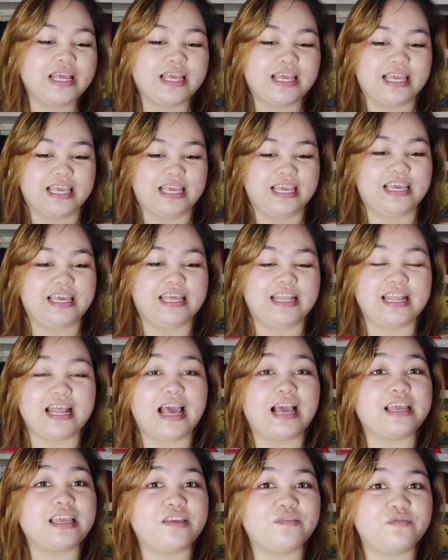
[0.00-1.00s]
and
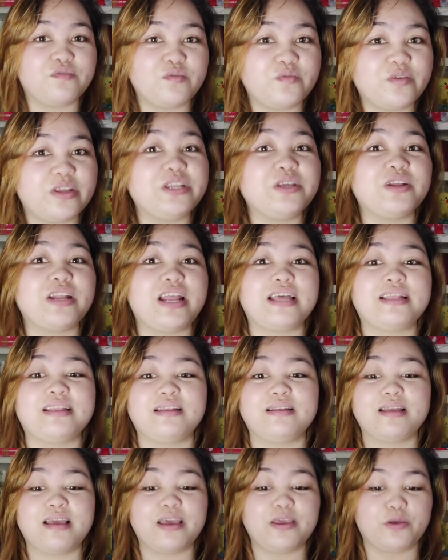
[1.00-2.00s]
ang i-video
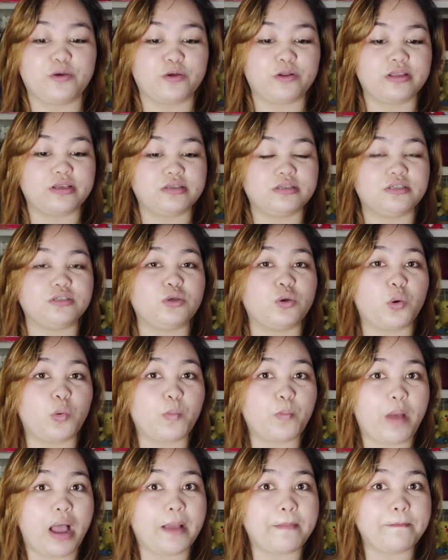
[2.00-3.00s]
natin ngayon is yung
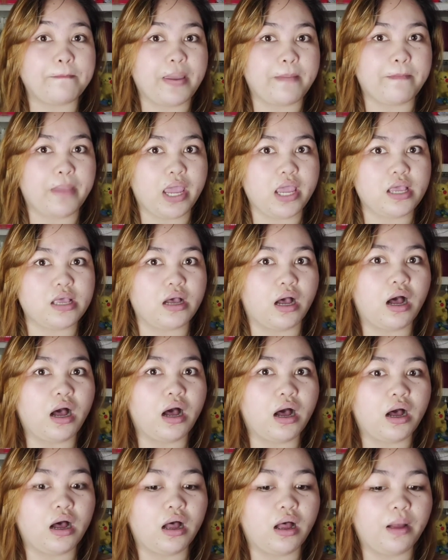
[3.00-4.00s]

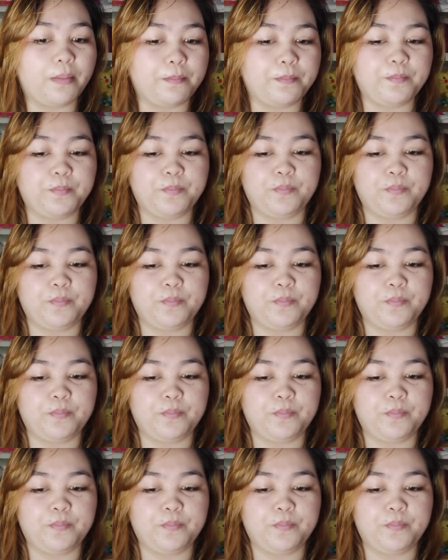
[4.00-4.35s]
pag-makeup.